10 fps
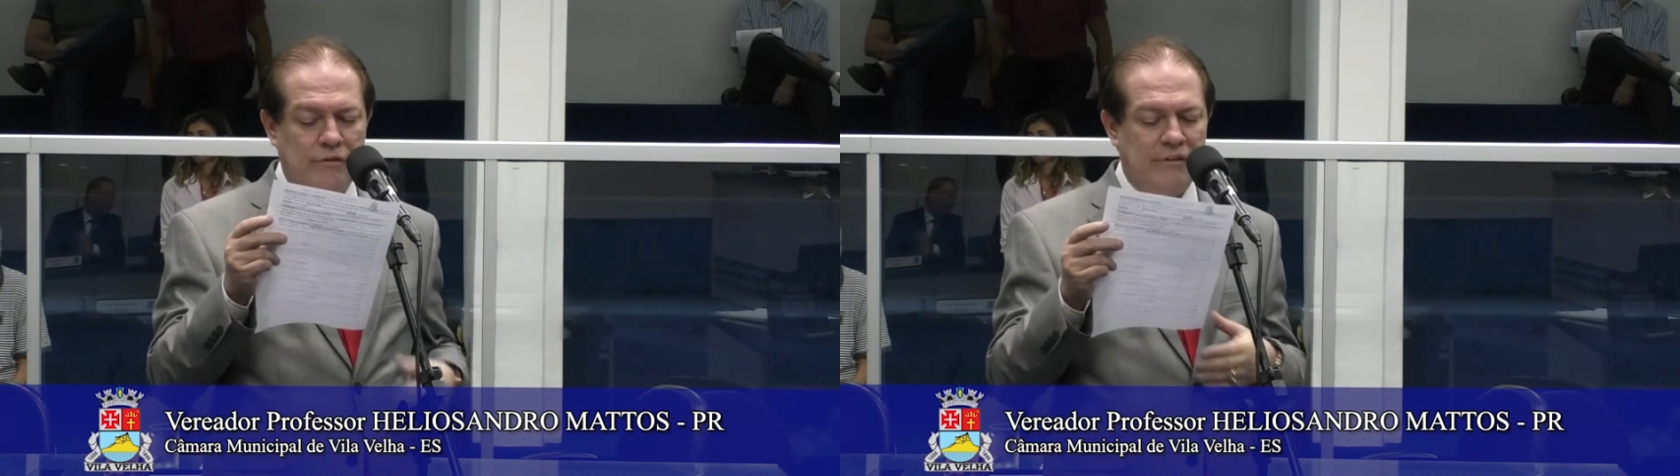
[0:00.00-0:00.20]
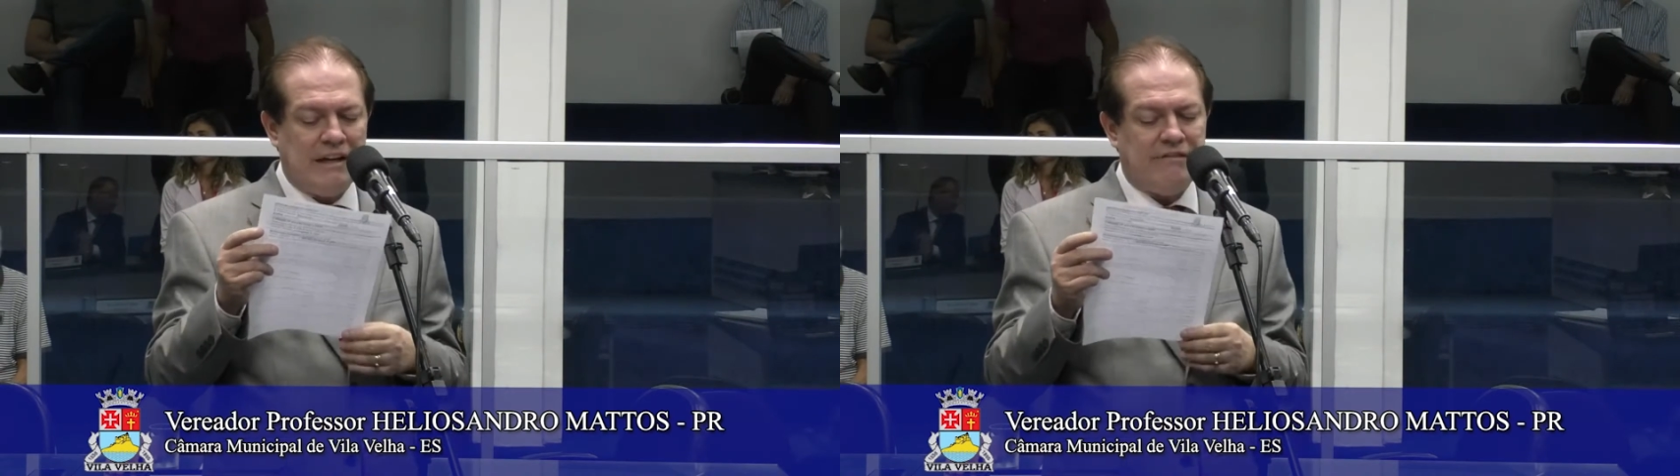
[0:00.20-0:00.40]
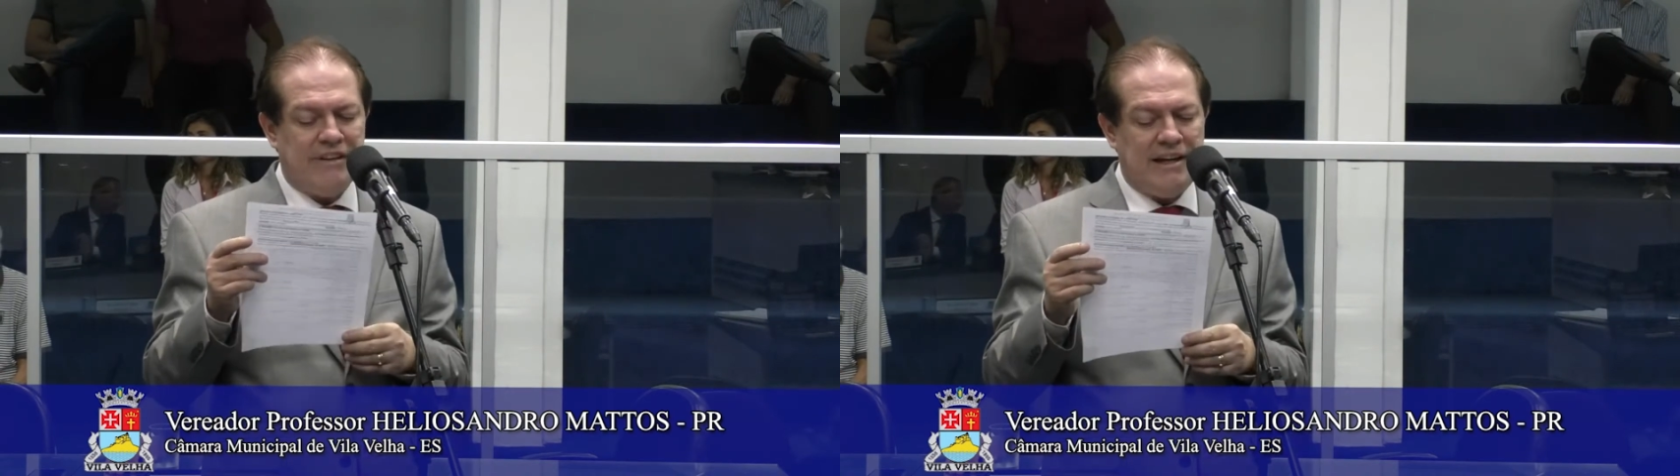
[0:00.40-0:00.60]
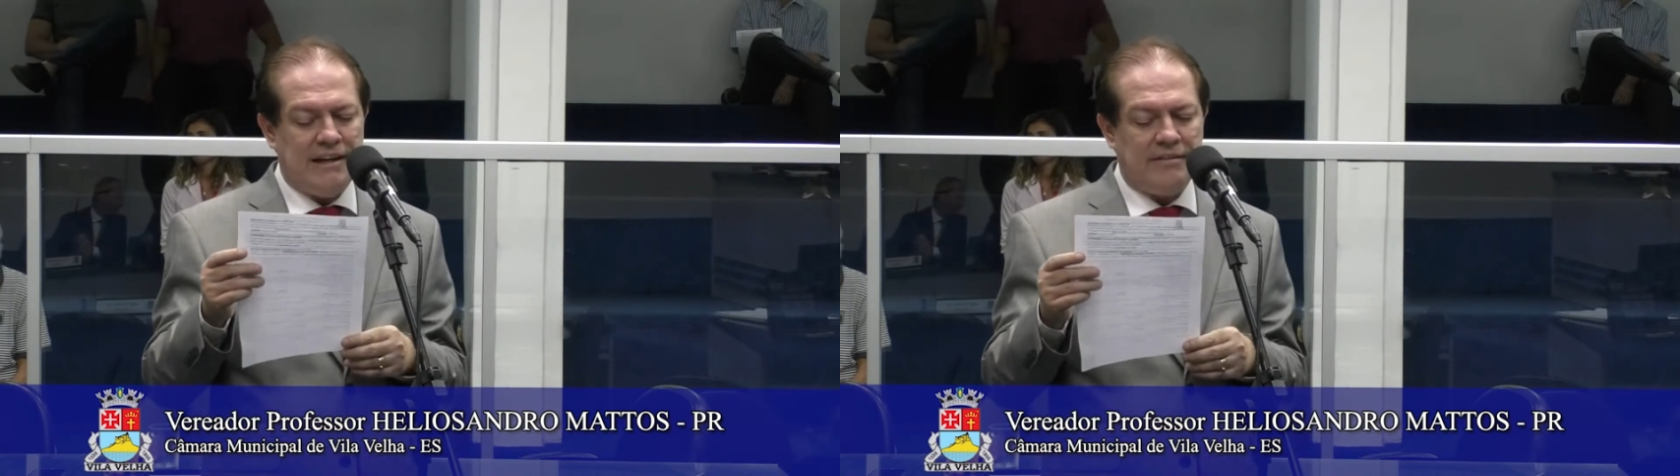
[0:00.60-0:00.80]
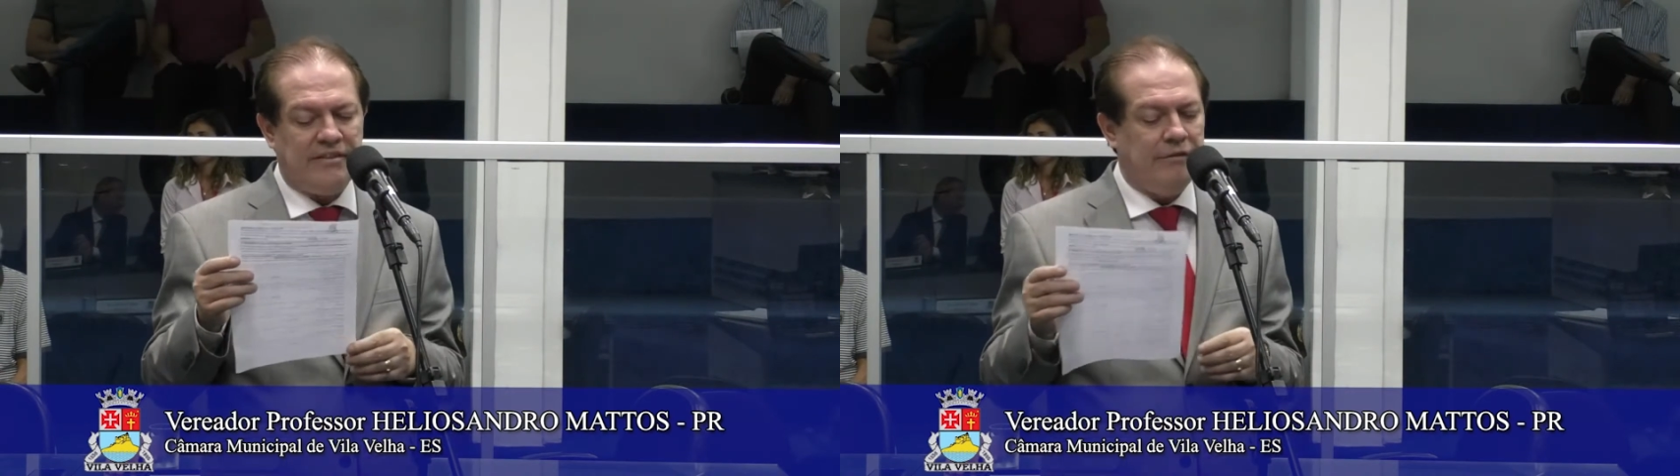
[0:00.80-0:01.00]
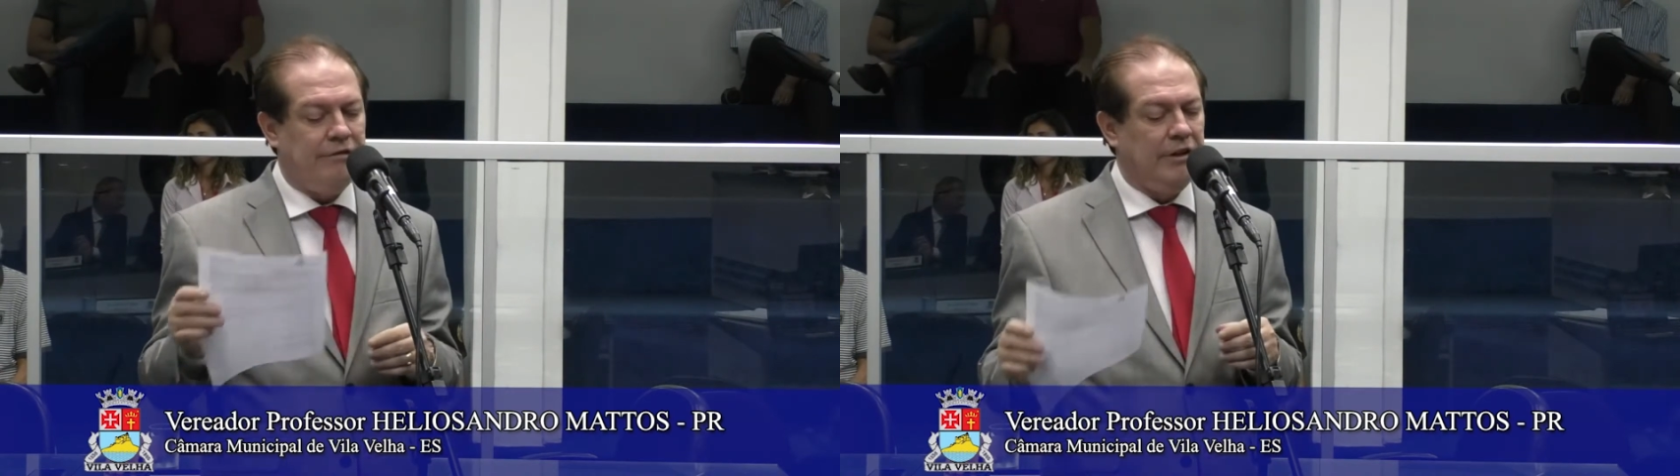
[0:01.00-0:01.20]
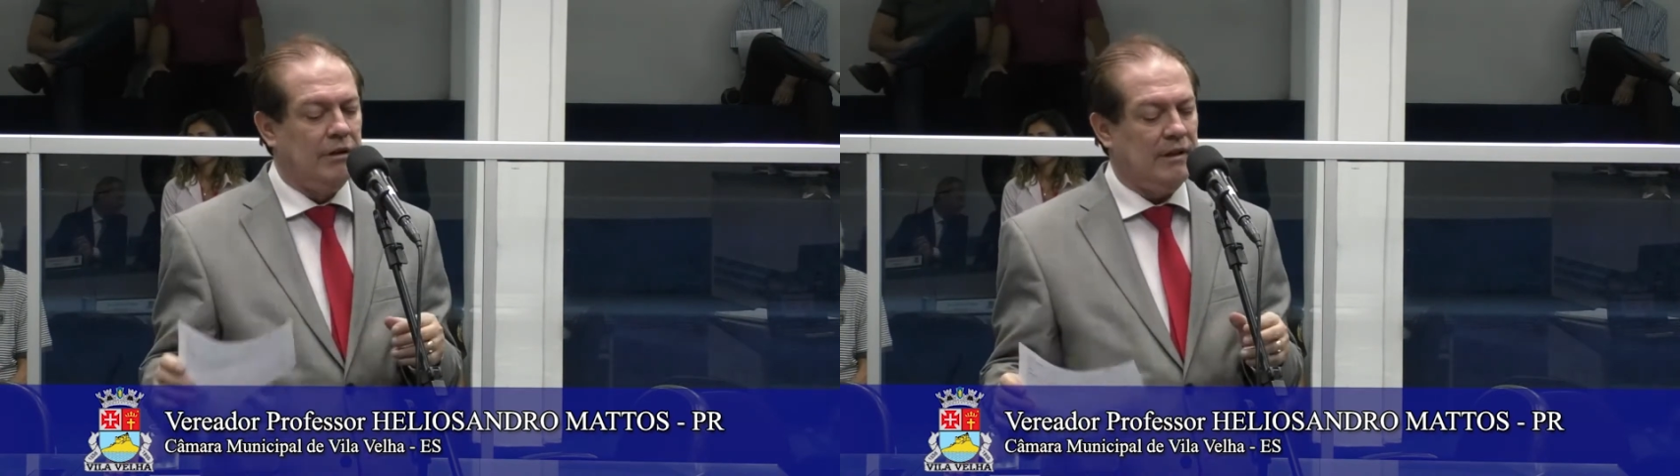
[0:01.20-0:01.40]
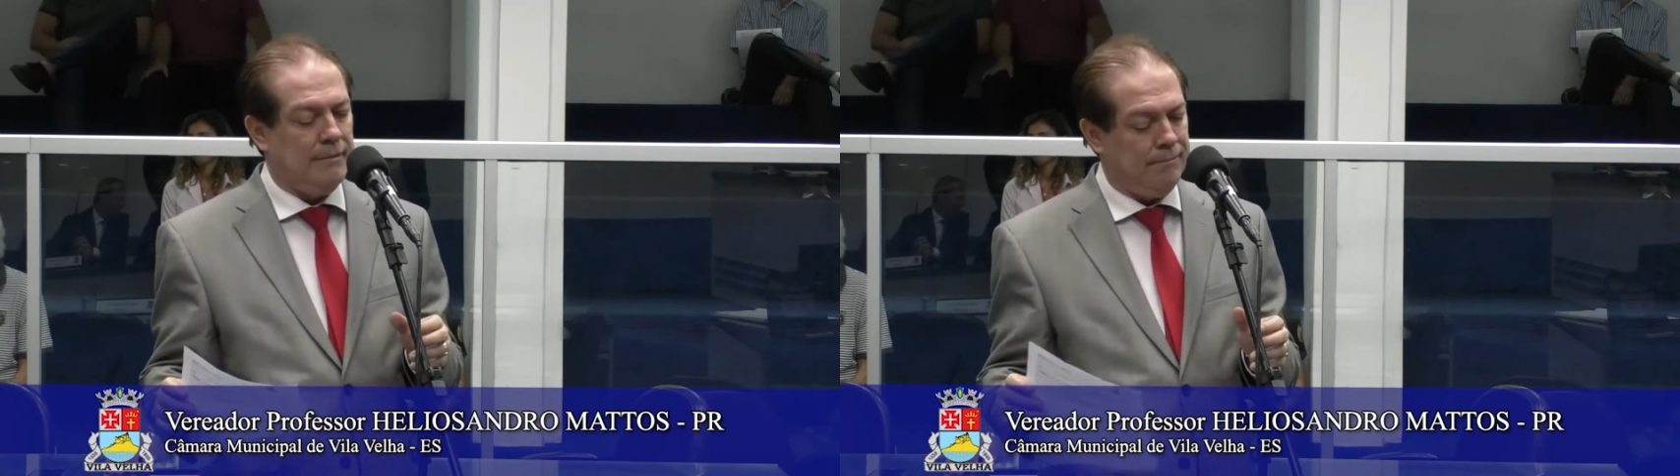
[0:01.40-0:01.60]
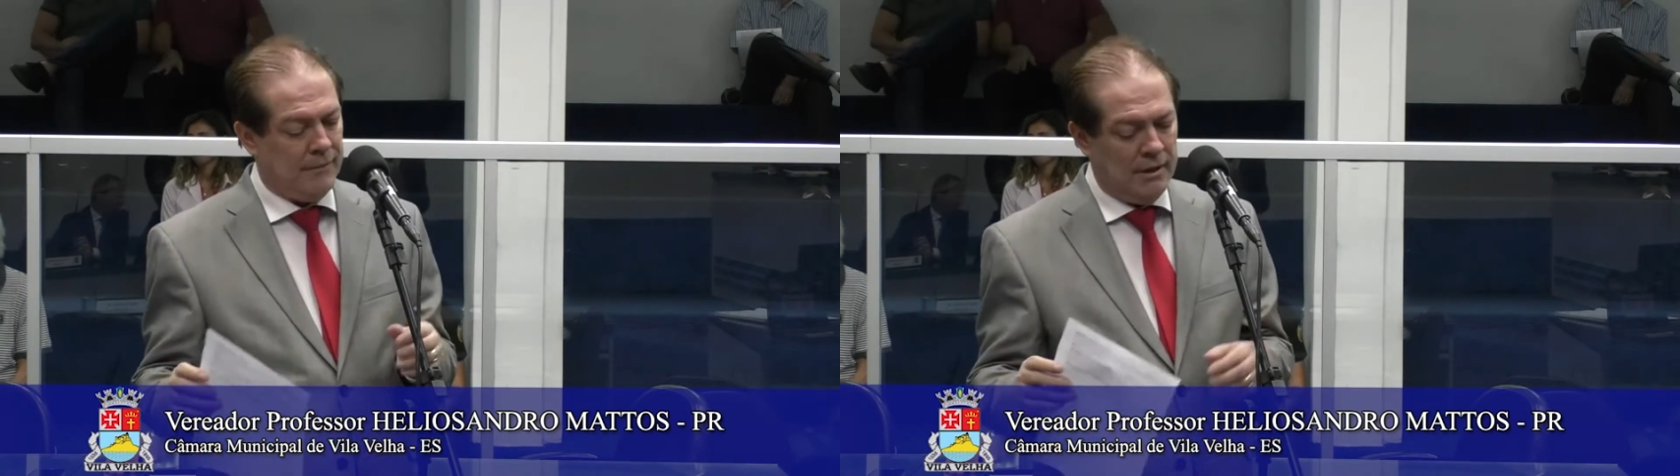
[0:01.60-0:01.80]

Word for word: de Vila Velha, a Civila.